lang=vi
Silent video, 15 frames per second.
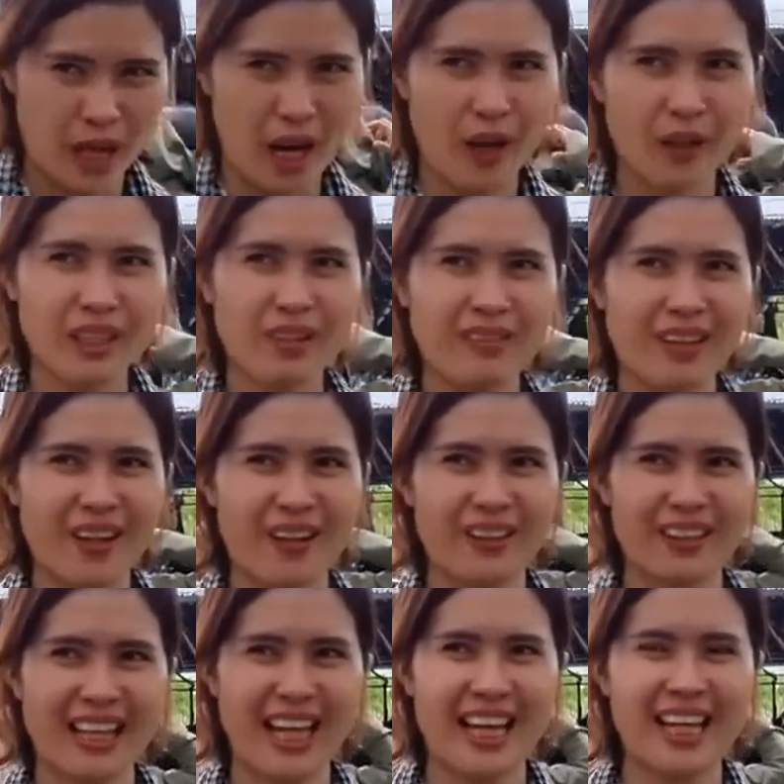ruột đỏ nha bà
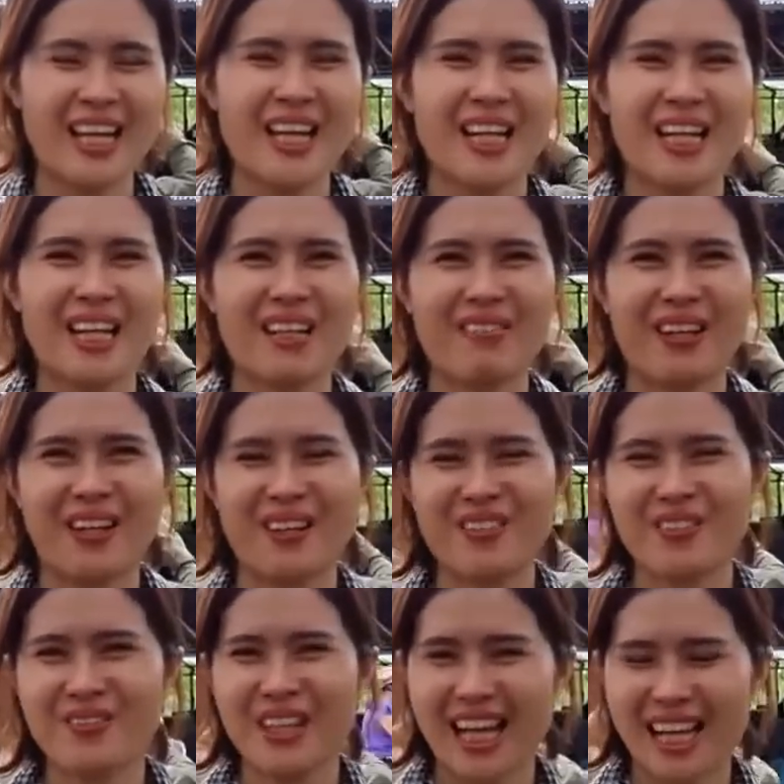con nha nên bà
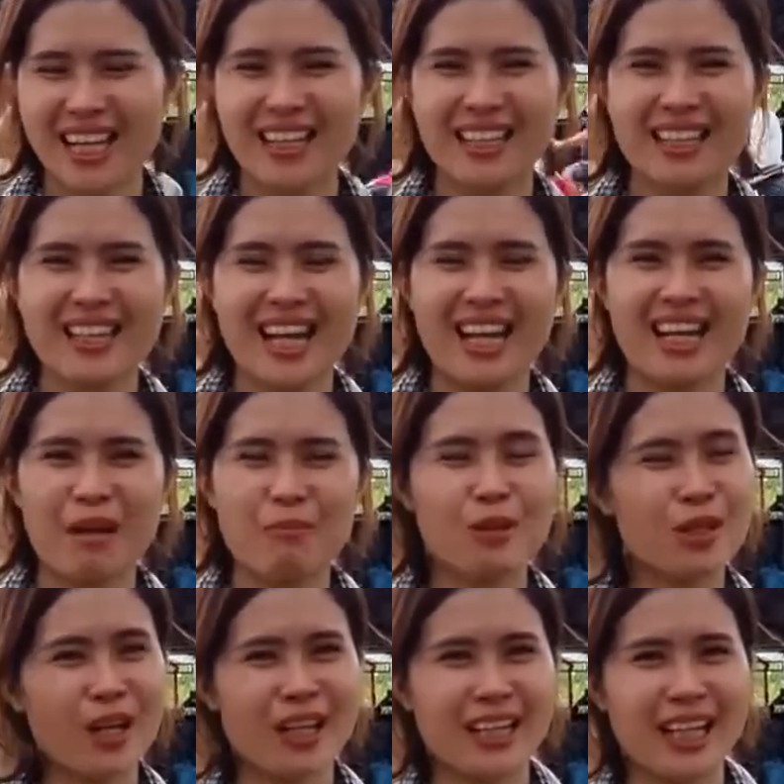con chúng ta ơi đây là
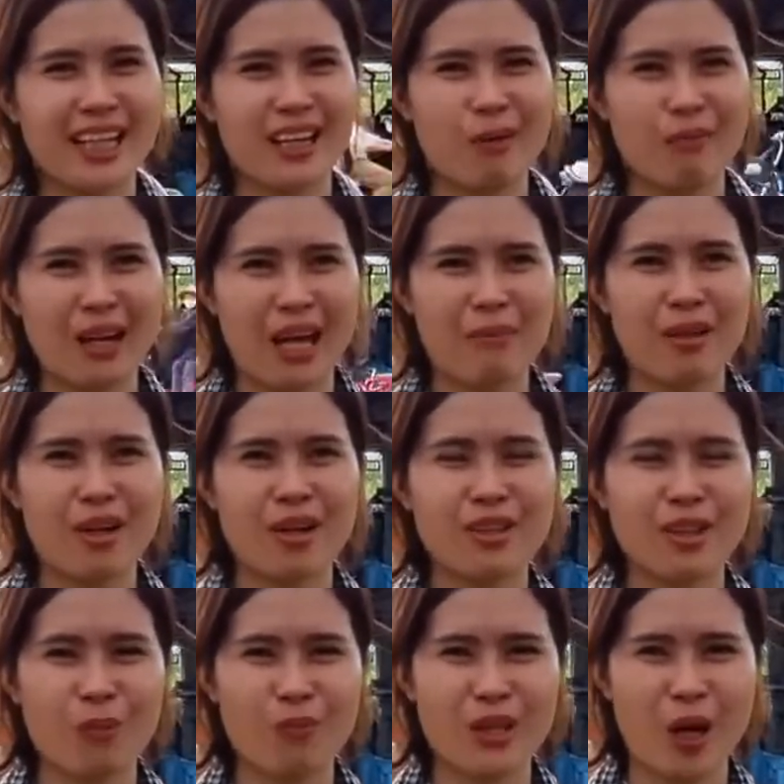10 loại cây độc lạ bà
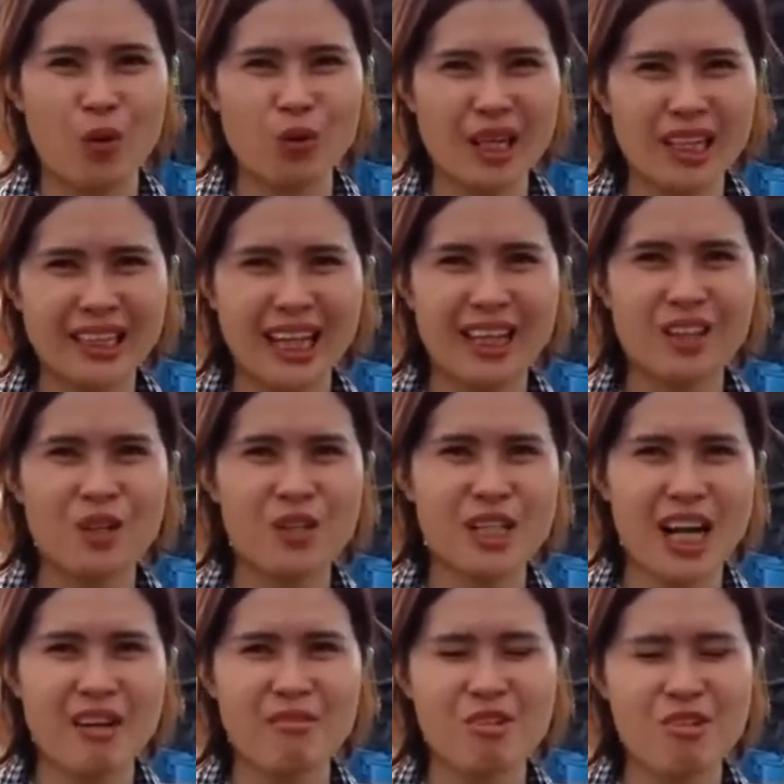con trồng chậu chắc chắn có
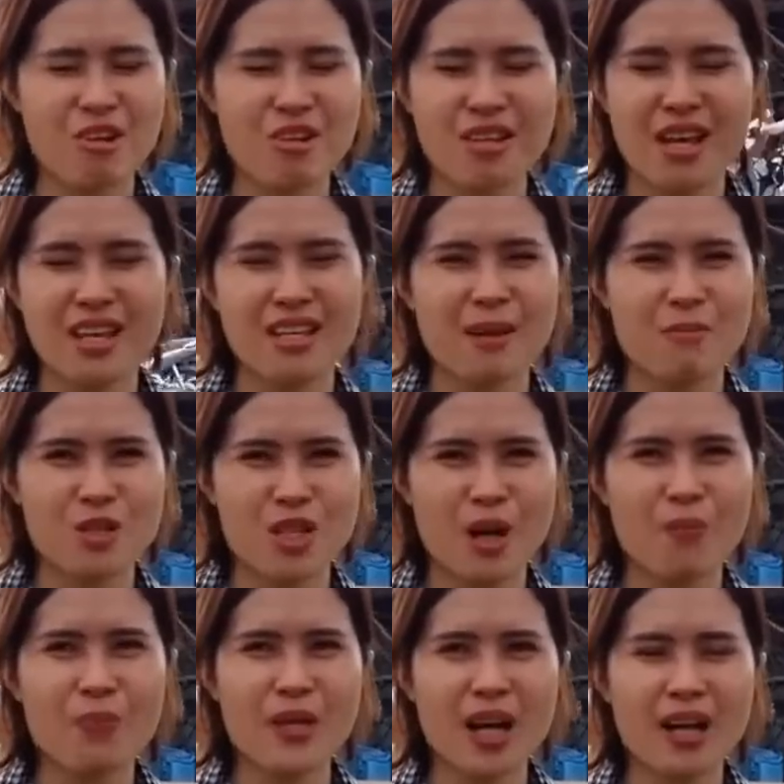trái và rất dễ chăm
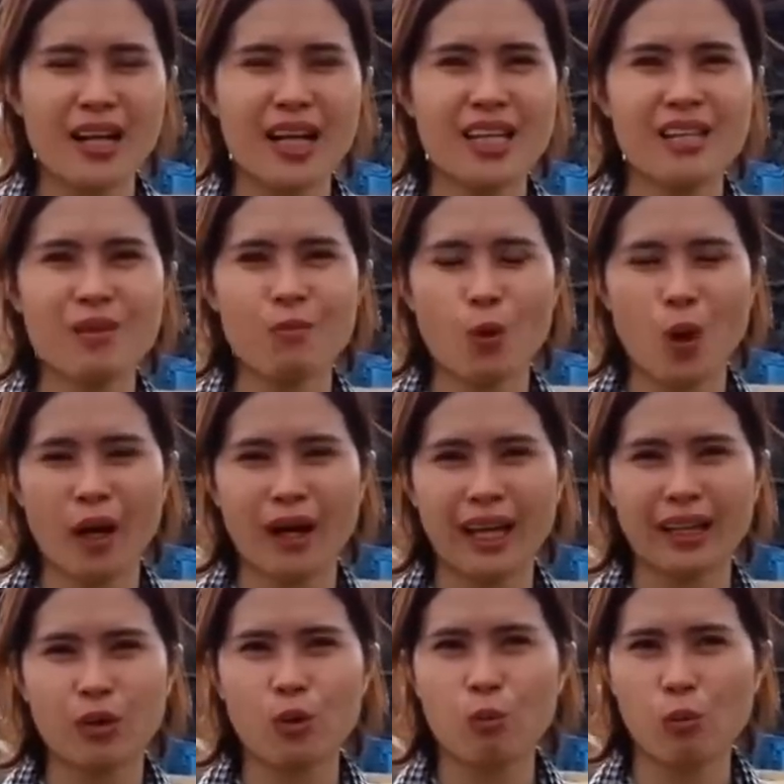sóc nhớ lấy dùm Hoàng
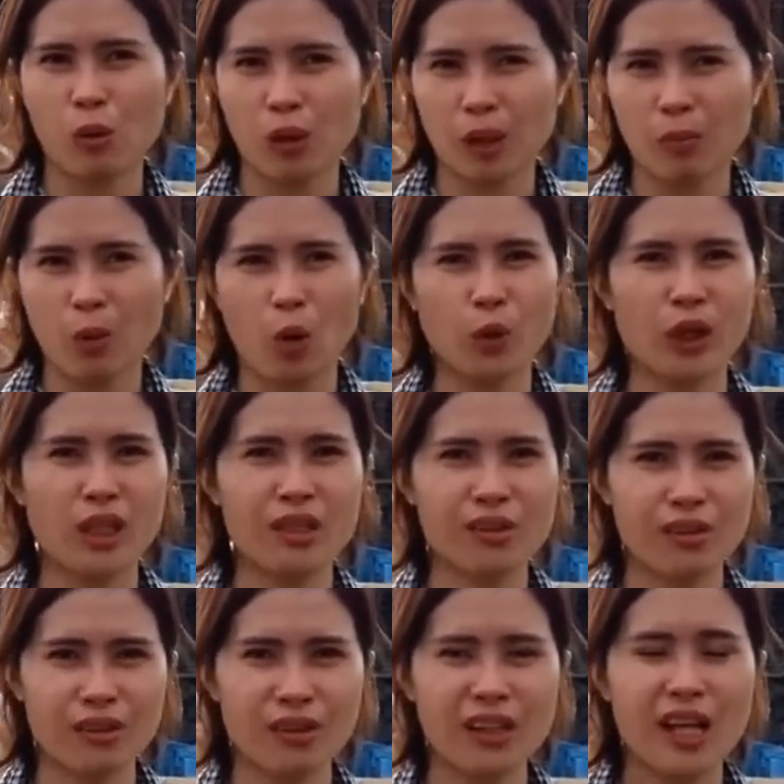Anh luôn một cái bộ dinh
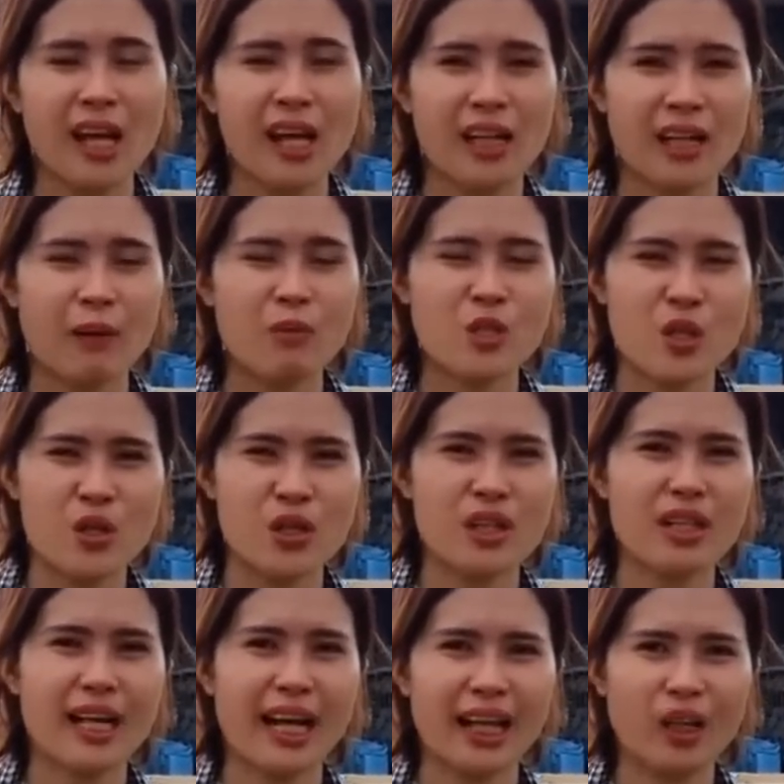dưỡng gồm siêu
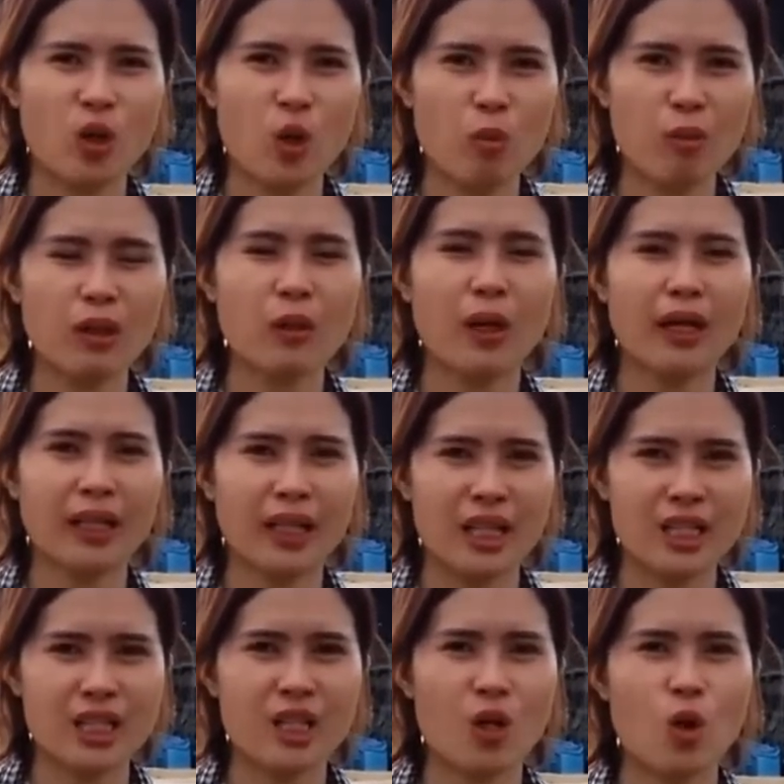dưỡng cây humic Hoa
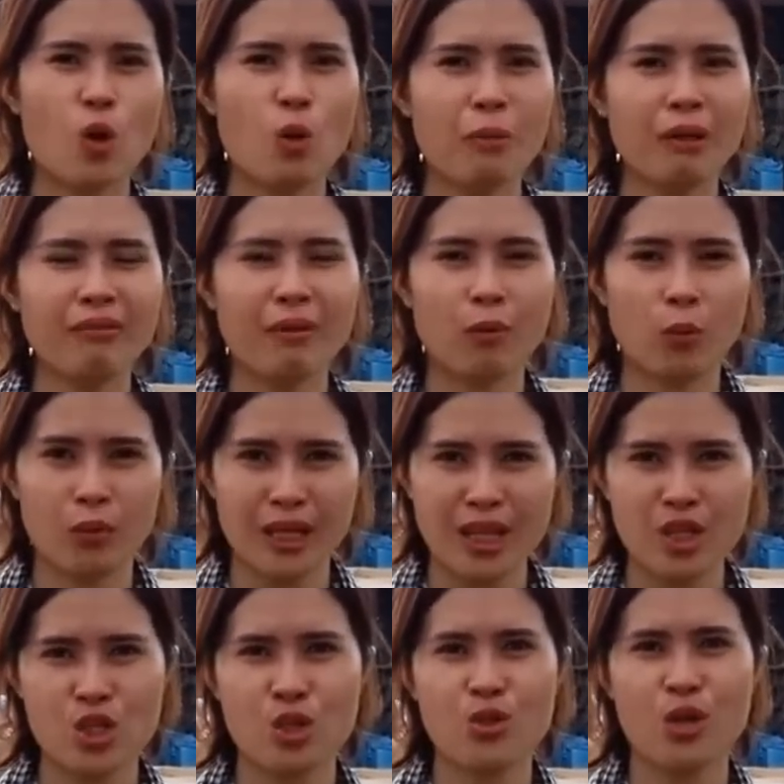Kỳ trico humic và một
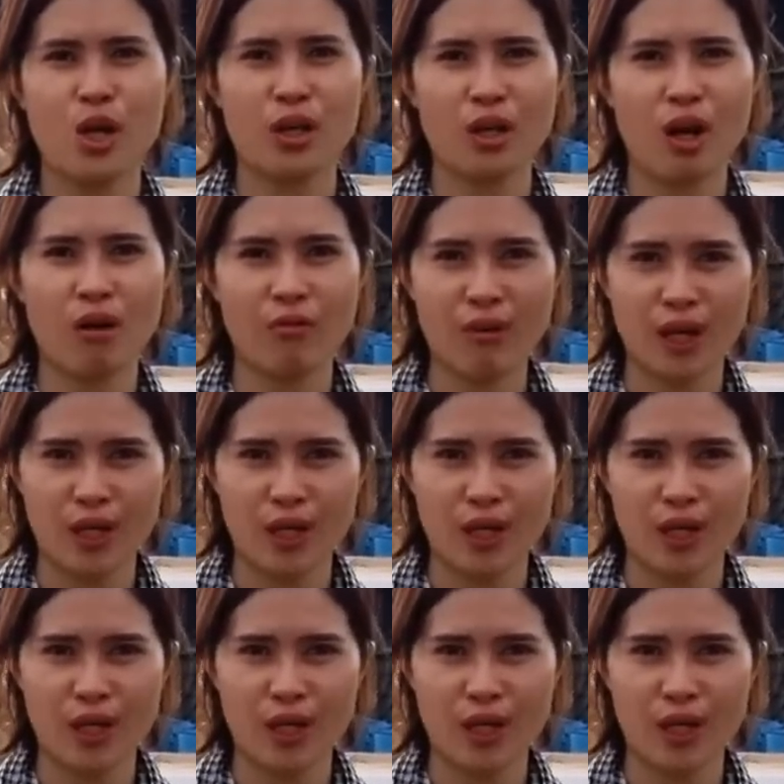chai siêu giọt đọt